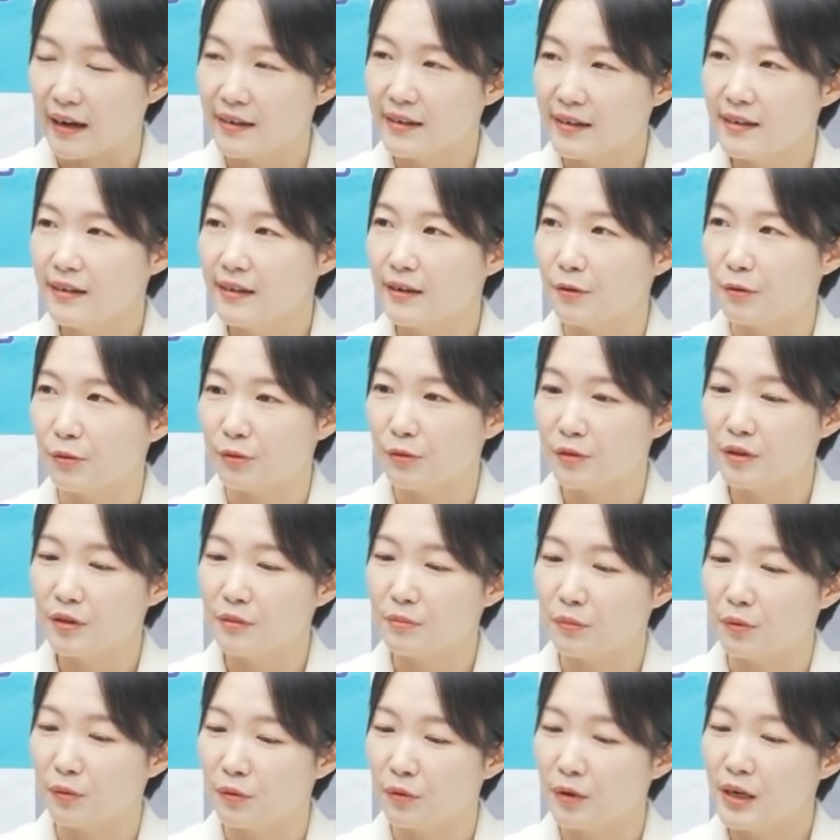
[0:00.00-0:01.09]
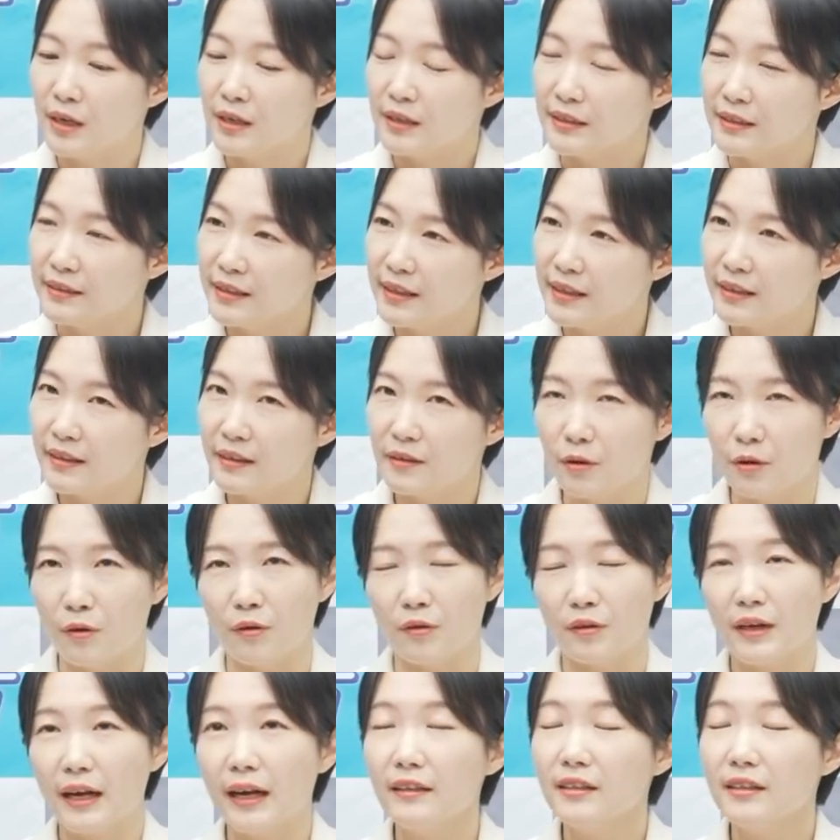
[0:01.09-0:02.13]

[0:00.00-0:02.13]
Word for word: 갈릴레오는 뭐 은행 어,